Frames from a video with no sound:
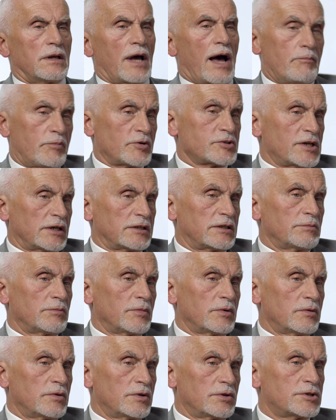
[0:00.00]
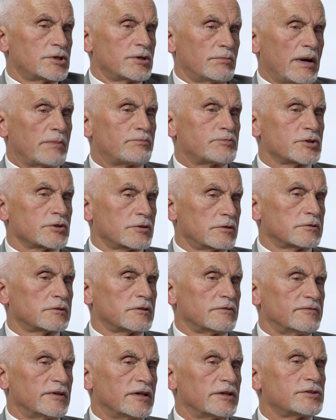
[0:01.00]
A poza tym trzeba
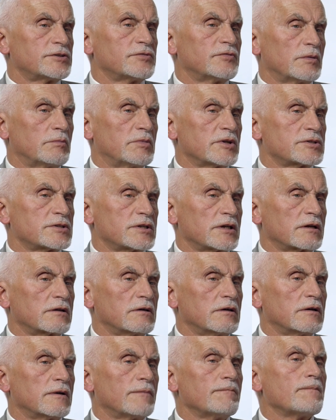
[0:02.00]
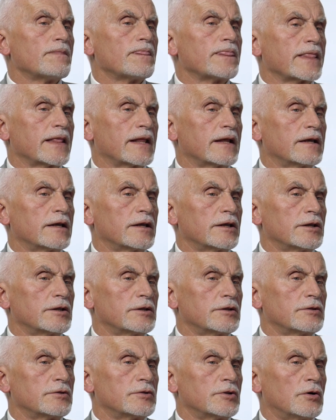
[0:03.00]
przygotować wobec tego mm,
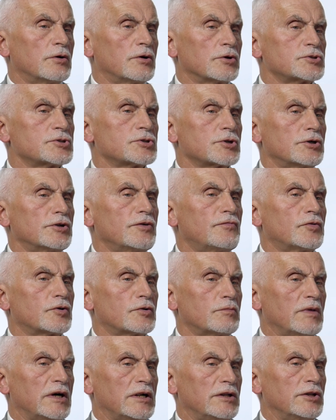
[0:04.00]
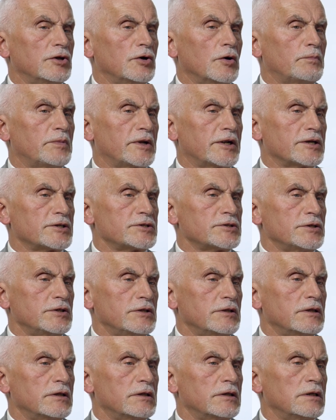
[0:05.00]
no, od strony formalnej,
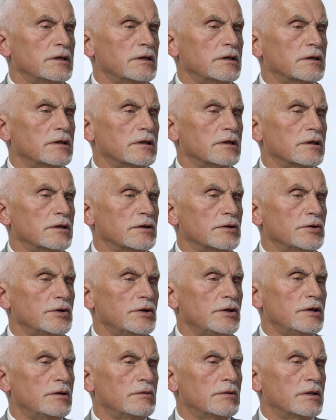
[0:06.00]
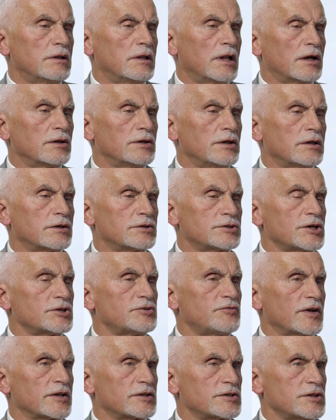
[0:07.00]
operacyjnej y, i dla nich
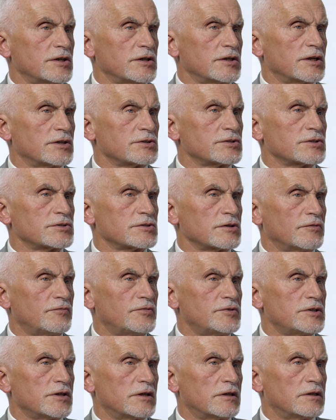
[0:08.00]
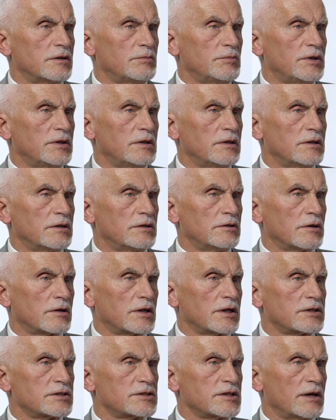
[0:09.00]
zaświadczenia, że są oficjalnymi
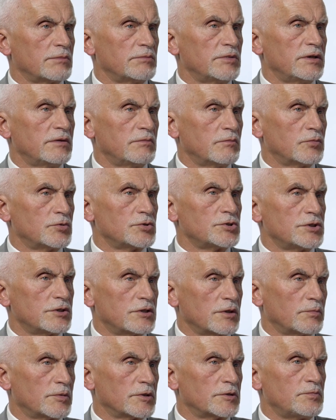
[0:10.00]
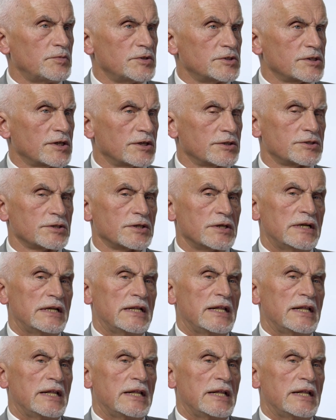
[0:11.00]
doradcami. Musi to podpisać